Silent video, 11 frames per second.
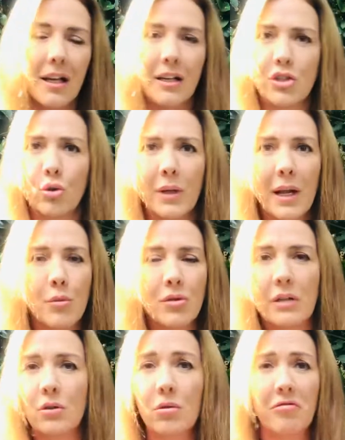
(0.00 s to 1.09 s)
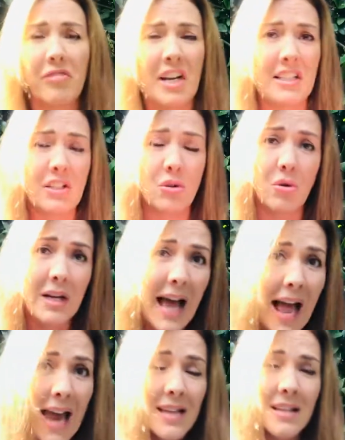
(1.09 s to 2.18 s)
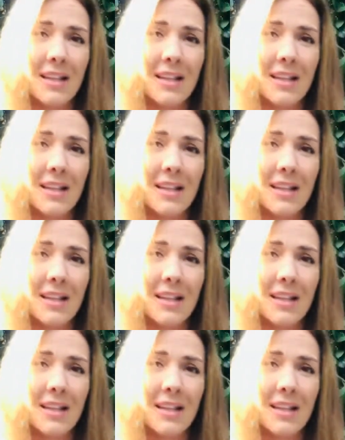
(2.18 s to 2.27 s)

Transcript: que estuviéramos dando conferencias online,